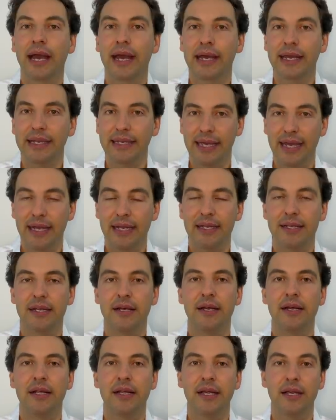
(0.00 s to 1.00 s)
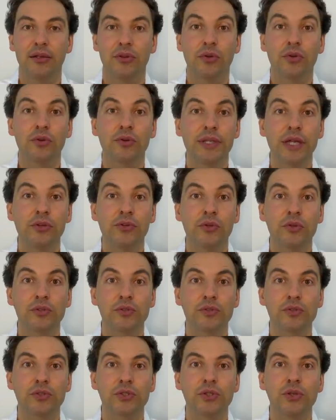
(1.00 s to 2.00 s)
réel donc on a une
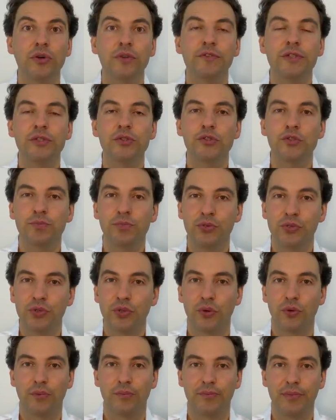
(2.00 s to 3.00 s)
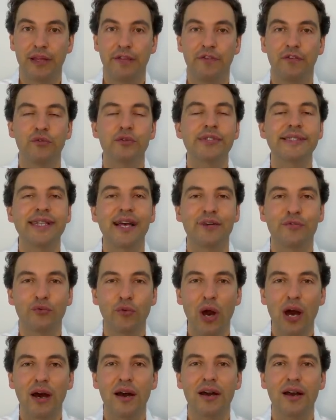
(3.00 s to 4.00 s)
conjonction Vénus-Pluton. Il faut
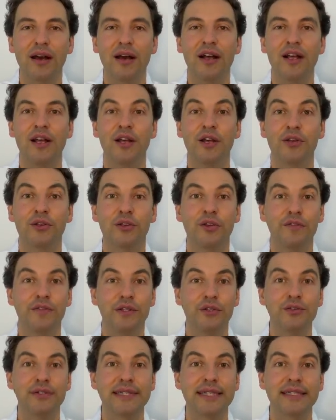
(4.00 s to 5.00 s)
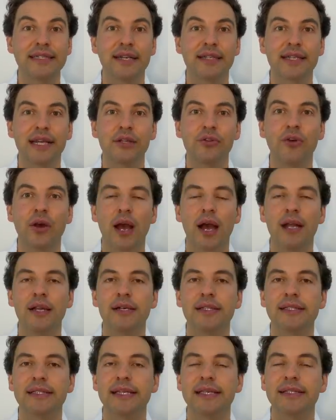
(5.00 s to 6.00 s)
savoir que Vénus est en train de
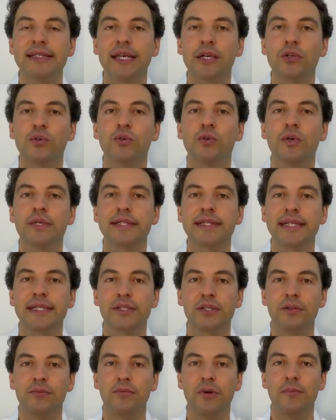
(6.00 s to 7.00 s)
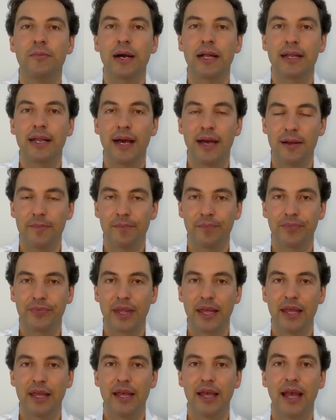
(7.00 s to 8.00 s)
ralentir sa course à ce moment-là,
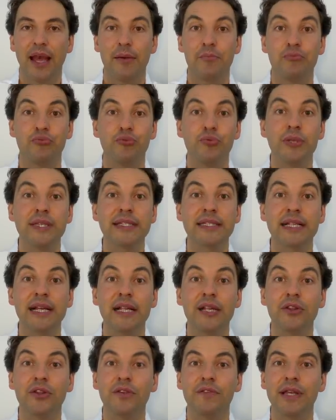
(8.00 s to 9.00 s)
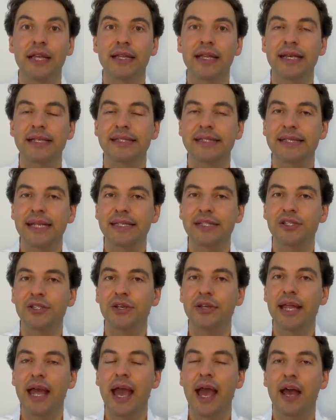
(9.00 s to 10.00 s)
puisqu'elle deviendra
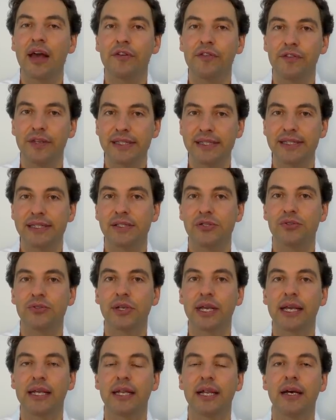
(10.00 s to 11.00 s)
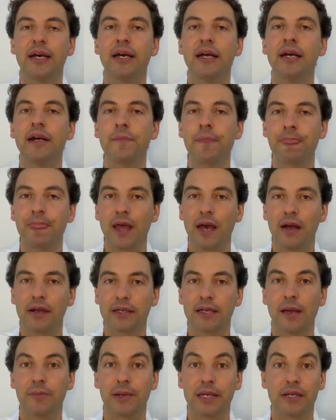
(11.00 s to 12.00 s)
stationnaire à 26 degrés là, en
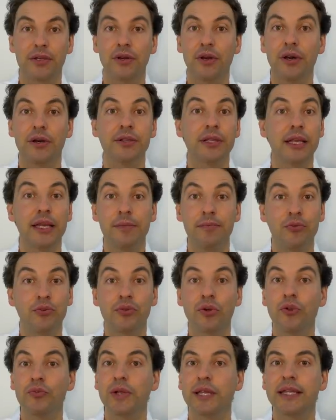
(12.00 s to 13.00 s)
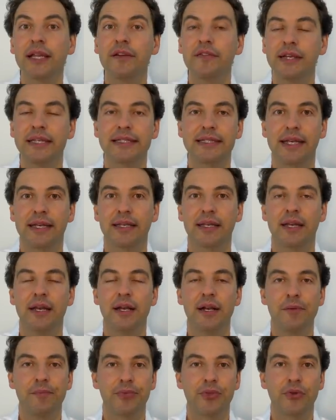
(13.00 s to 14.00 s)
Capricorne et Pluton lui est à 25.
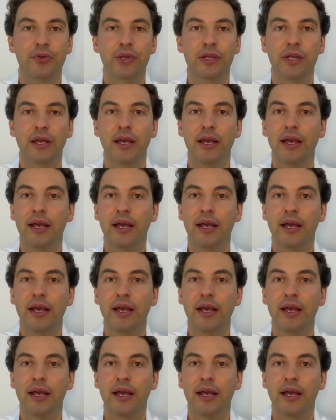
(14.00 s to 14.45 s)
Donc